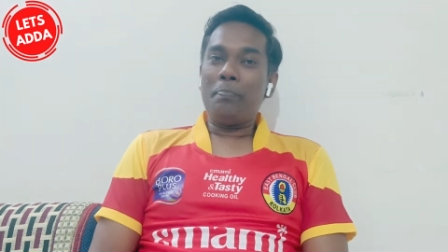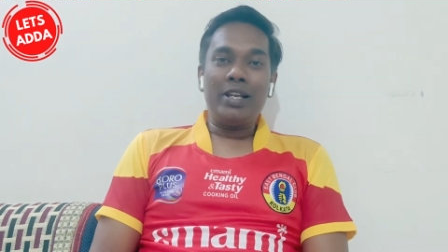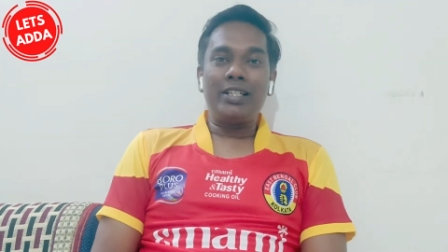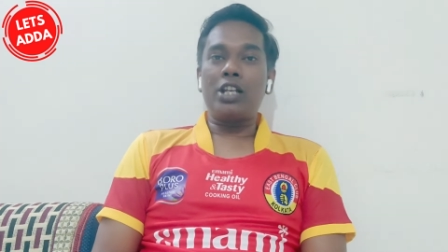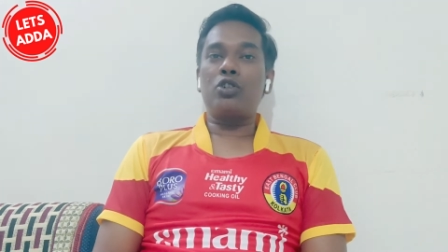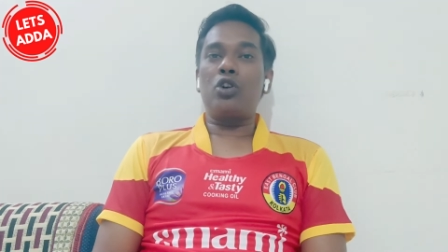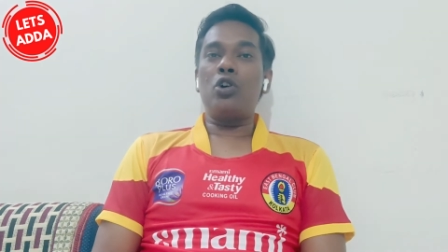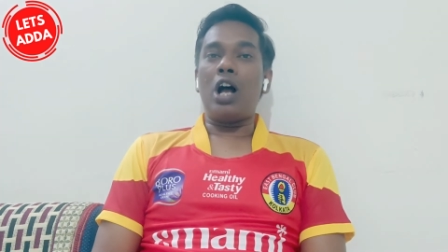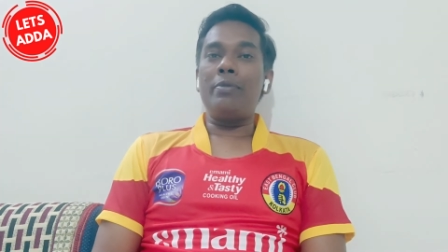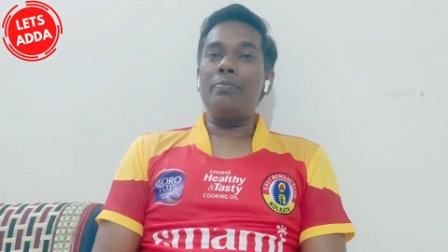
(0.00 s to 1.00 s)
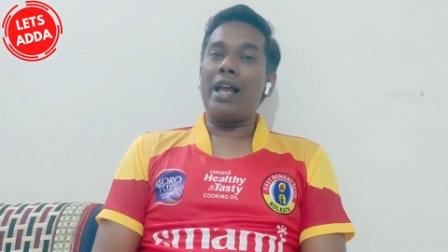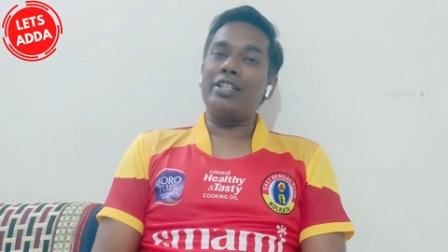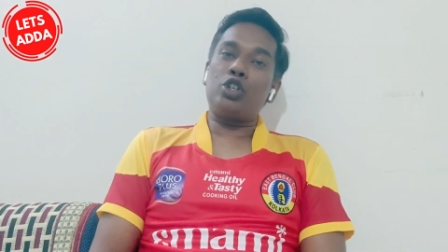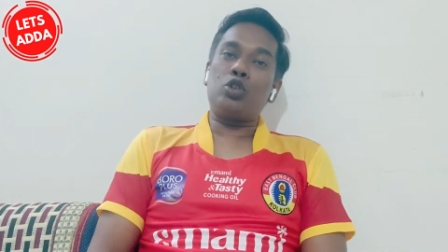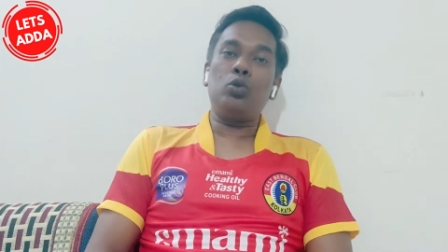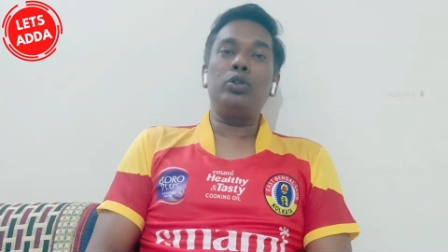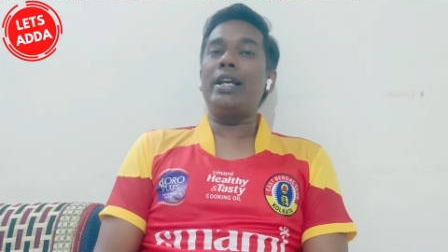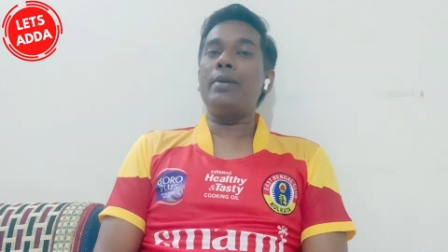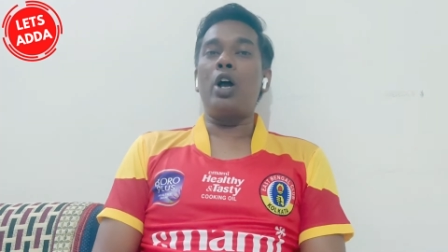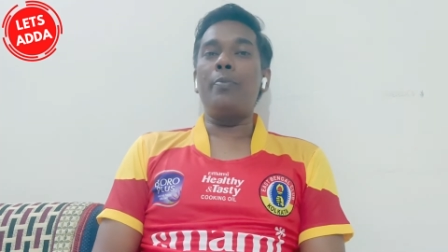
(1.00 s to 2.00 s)
বিশ্বাস করো আমি ম্যাচের শুরু
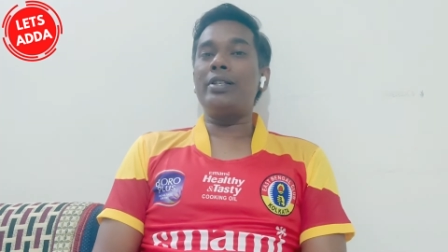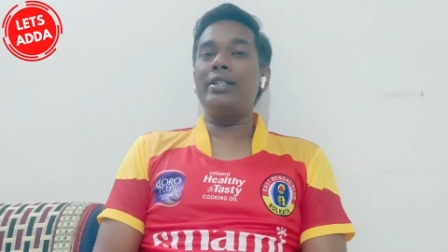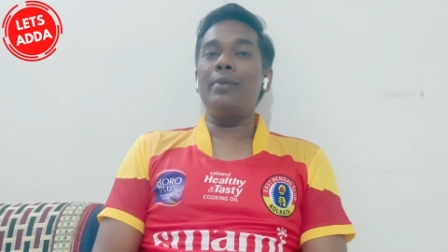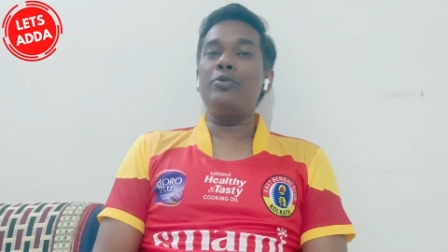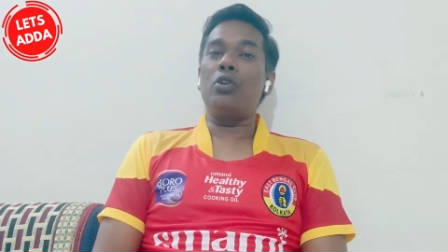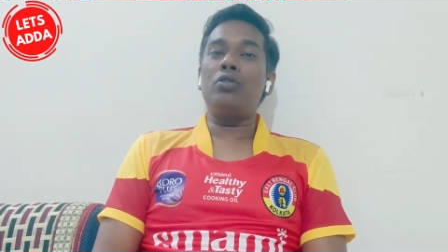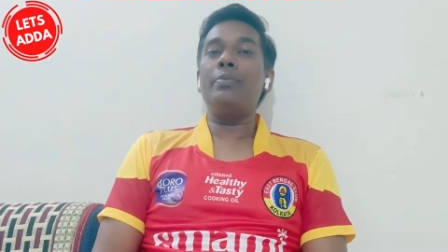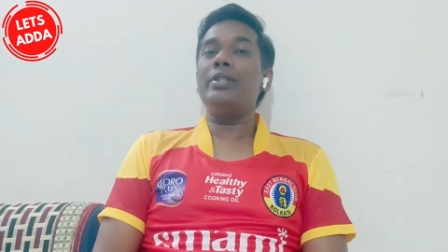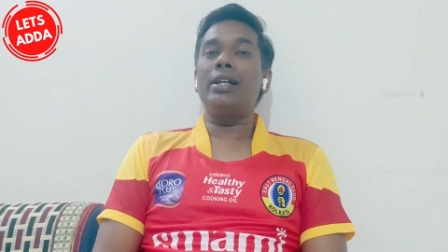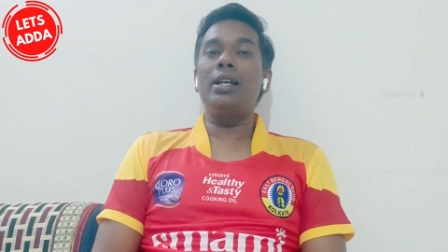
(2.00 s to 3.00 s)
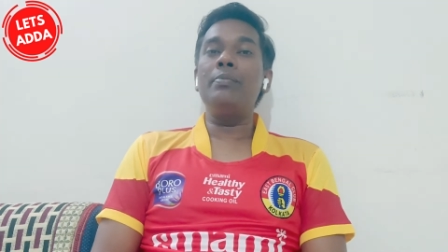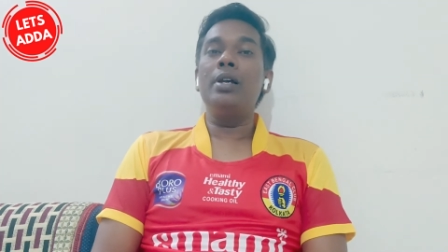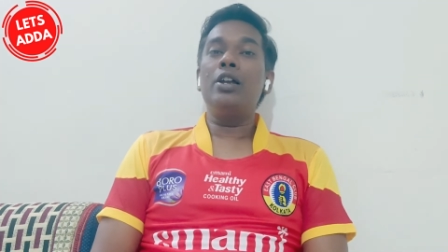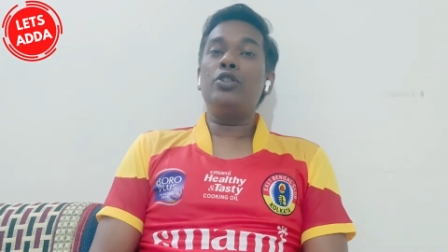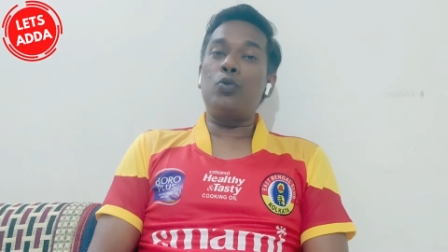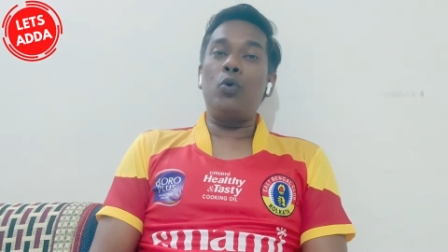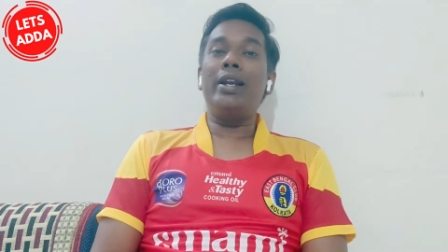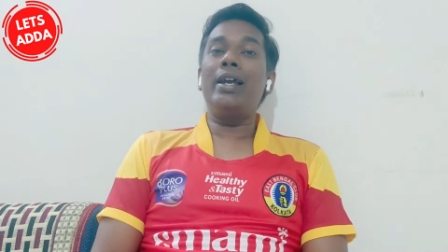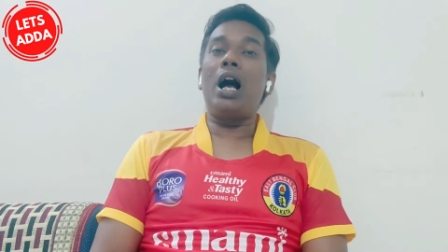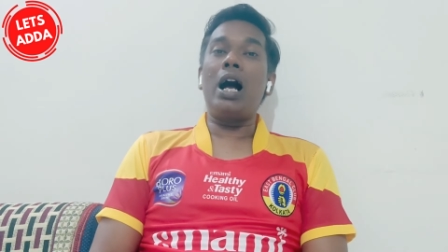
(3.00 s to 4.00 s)
থেকেই ভয় পাচ্ছিলাম যখন আমি দেখলাম
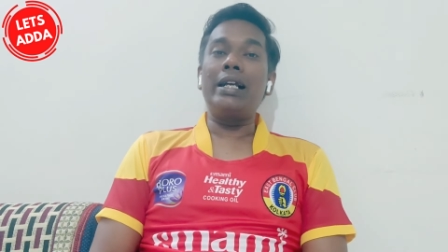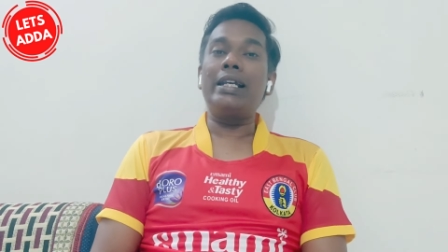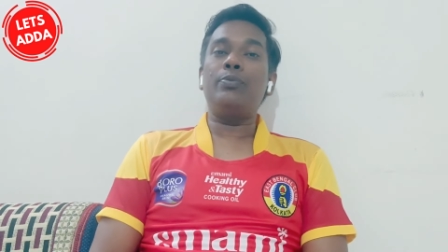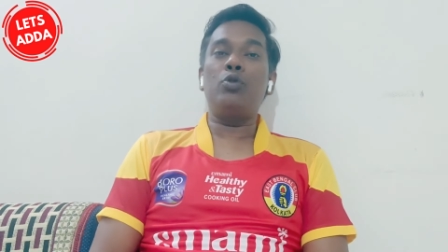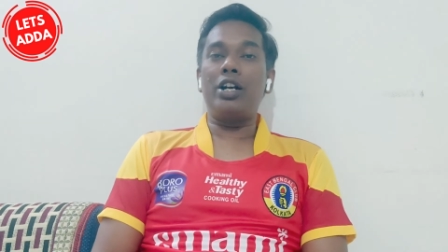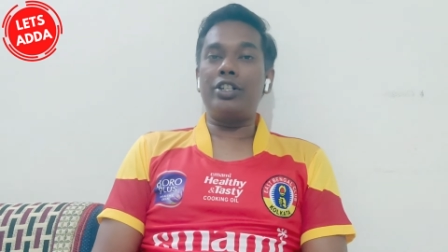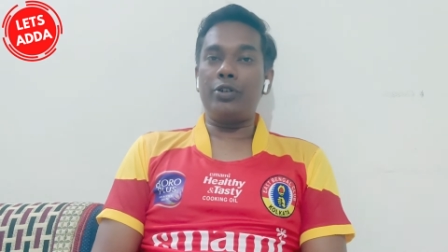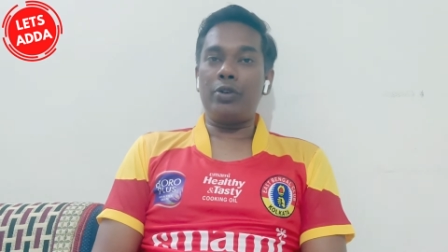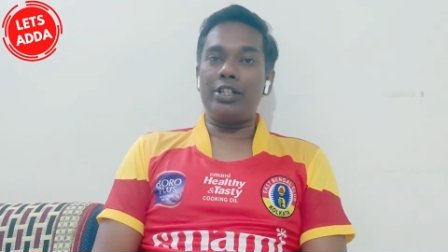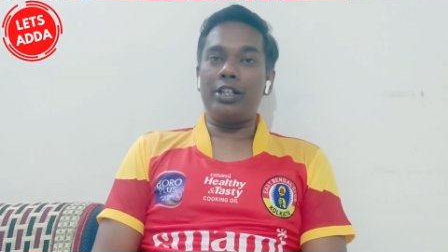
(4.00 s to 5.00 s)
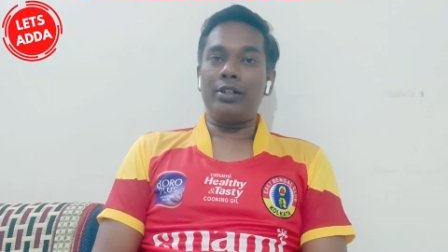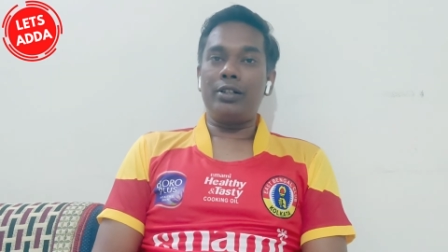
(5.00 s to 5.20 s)
স্কোয়াডে অঙ্কিত মুখার্জি রয়েছে